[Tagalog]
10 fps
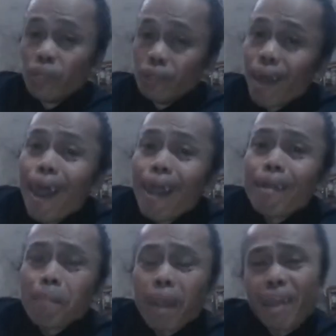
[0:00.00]

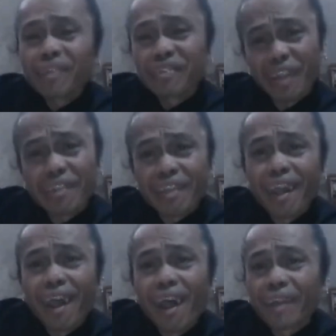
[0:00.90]
Nang
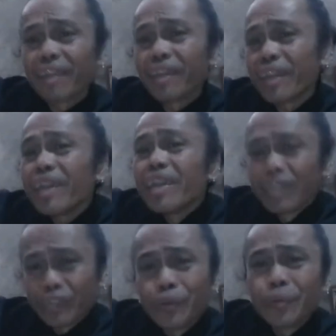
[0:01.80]
mangyayari
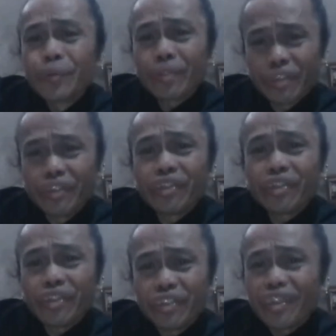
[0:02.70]
kung
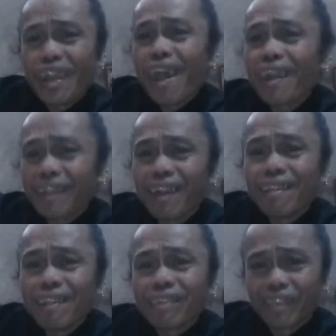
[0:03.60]
iiyak
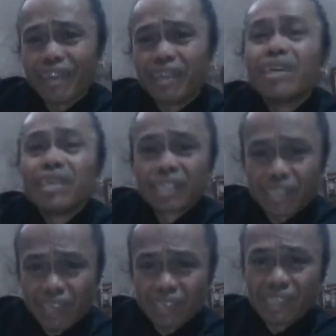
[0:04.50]
ka lang yan
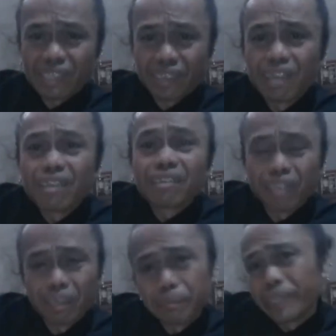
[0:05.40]
isang
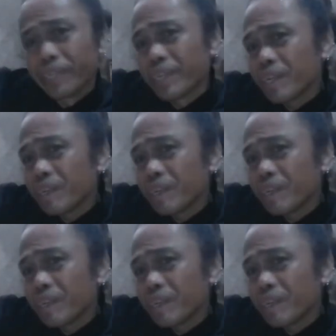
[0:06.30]
gabi